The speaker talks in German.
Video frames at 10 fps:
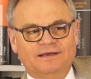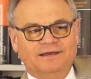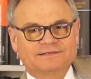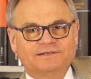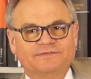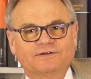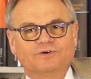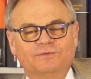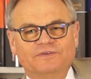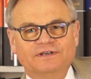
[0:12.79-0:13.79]
Herzlich
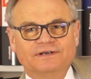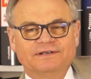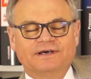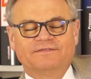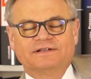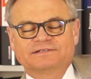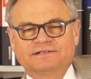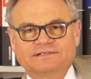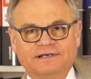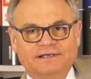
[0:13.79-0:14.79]
willkommen wieder in der
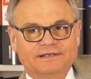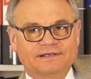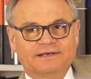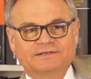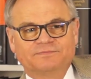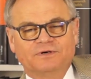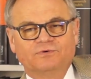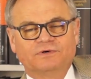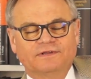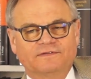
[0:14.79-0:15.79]
Anwaltskanzlei Andreas
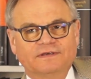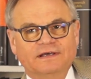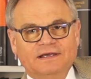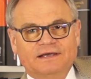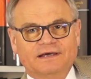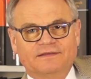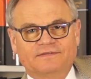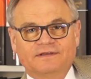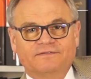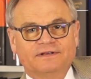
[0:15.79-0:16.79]
Mauritz,
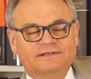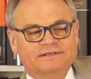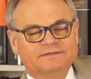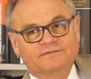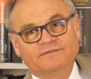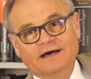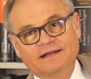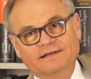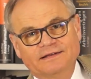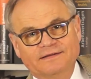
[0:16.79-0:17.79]
Rechtsanwälte. Wir
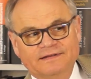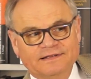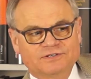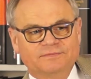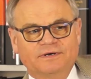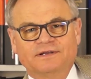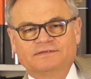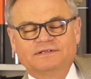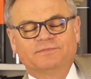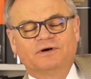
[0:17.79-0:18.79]
hatten das letzte Mal
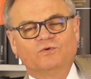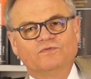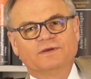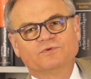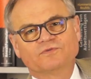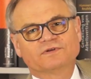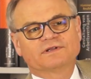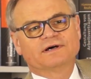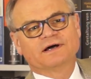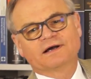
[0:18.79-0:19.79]
das Thema
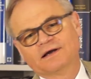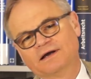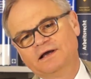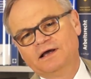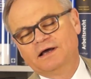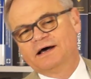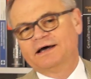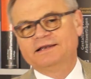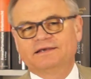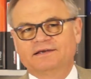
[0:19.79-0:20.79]
Aufhebungsvertrag
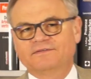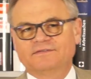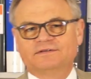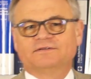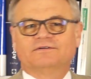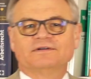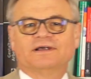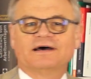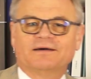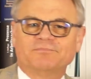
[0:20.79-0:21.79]
angerissen
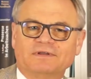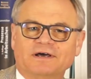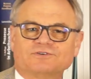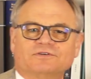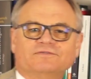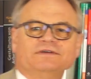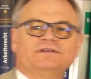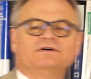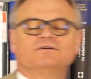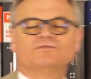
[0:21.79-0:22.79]
und haben da schon
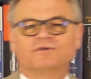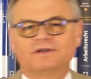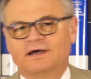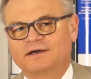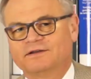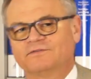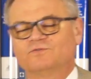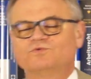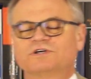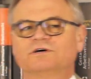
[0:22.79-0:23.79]
wieder von einer
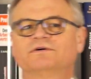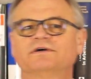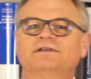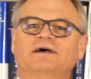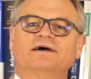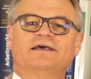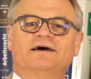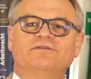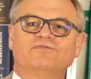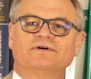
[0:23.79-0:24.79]
Zuschauerin eine
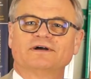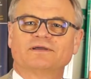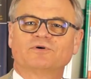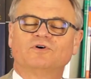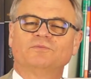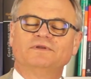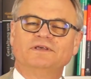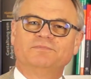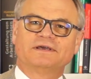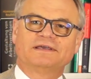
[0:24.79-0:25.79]
Anfrage bekommen.
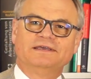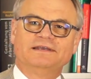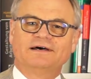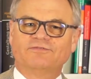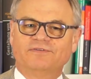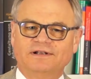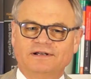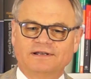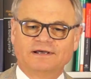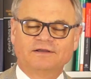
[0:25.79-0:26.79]
Liebe Regina,
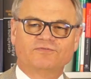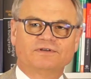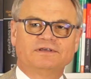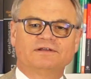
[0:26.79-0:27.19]
vielen Dank für die